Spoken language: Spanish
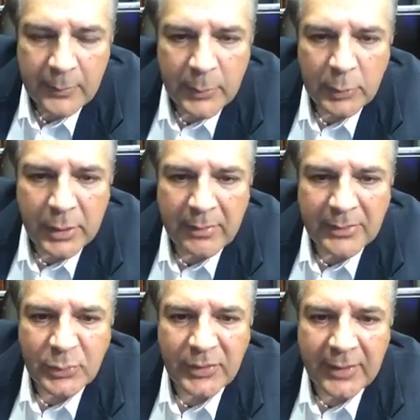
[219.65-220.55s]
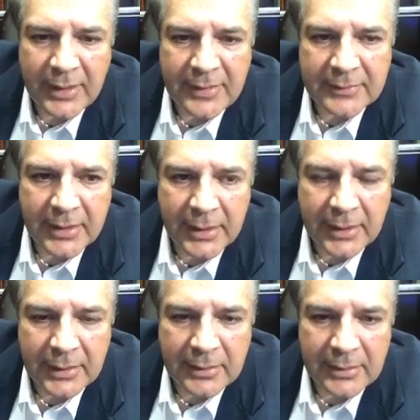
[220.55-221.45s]
pues lo que va a suceder es
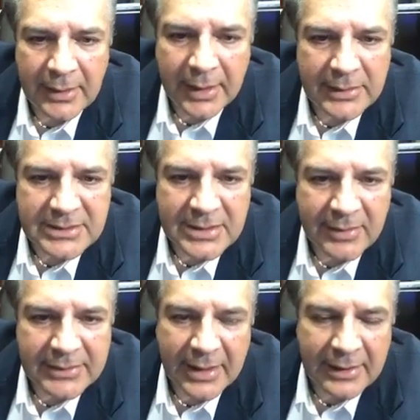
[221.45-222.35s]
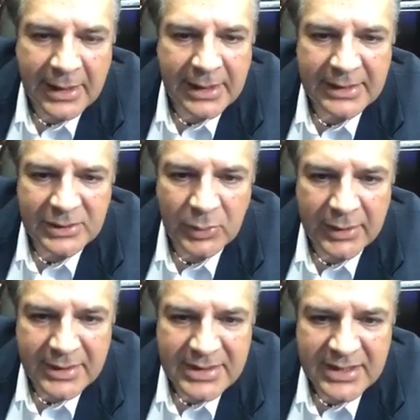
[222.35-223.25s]
que la gente se va a trasladar a las
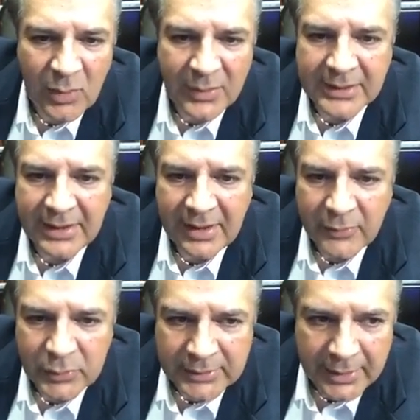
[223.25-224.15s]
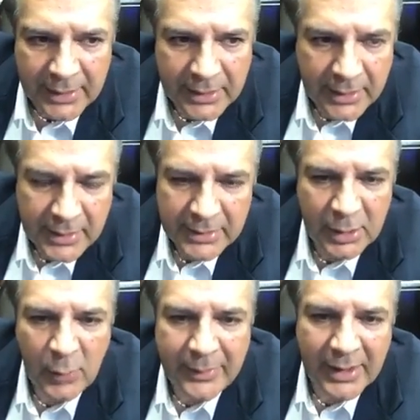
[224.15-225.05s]
gasolineras que se encuentran en la frontera
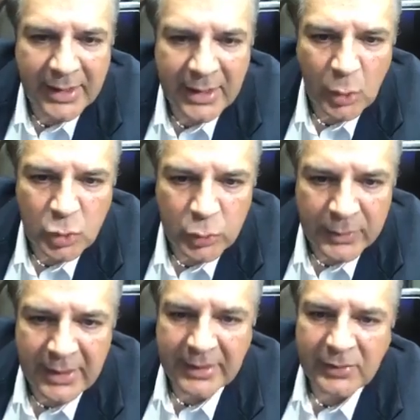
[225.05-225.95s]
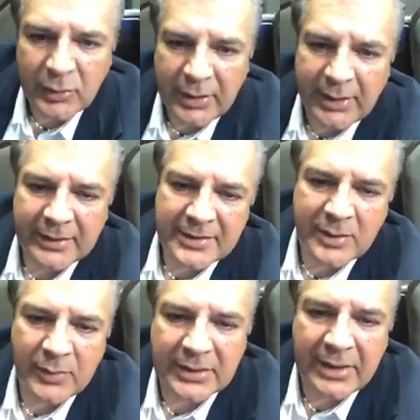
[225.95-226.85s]
y no van a querer consumir las gasolineras que se
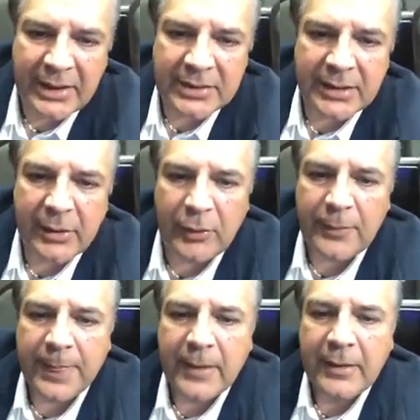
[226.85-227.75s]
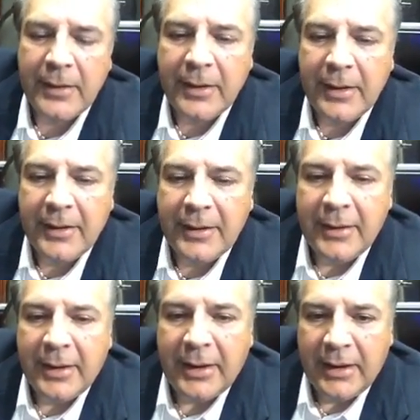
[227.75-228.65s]
encuentran al interior.
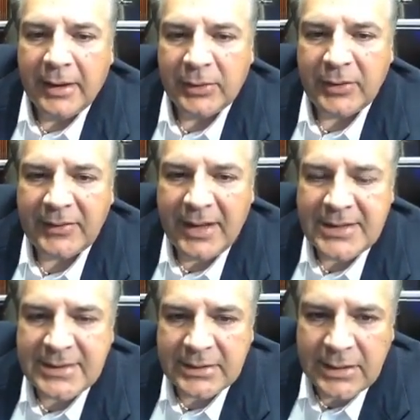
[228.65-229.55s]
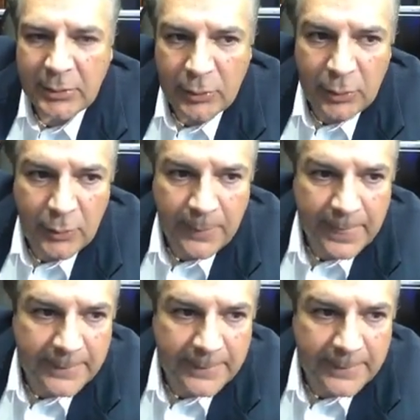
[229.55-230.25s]
Entonces, en ese sentido,